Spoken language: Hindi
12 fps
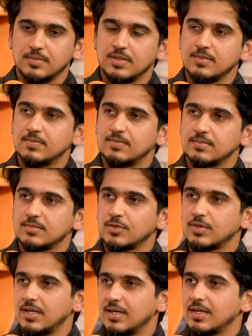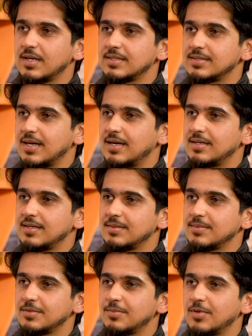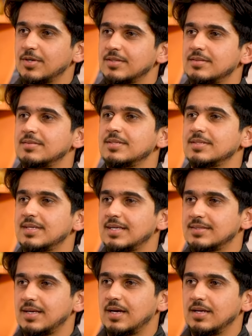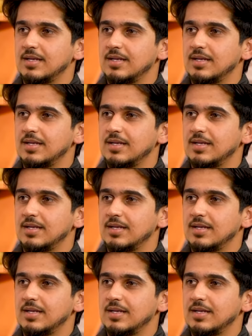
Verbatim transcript: अभी तो करियर का स्टार्ट है अभी तो बहुत चीज़ें ऐसी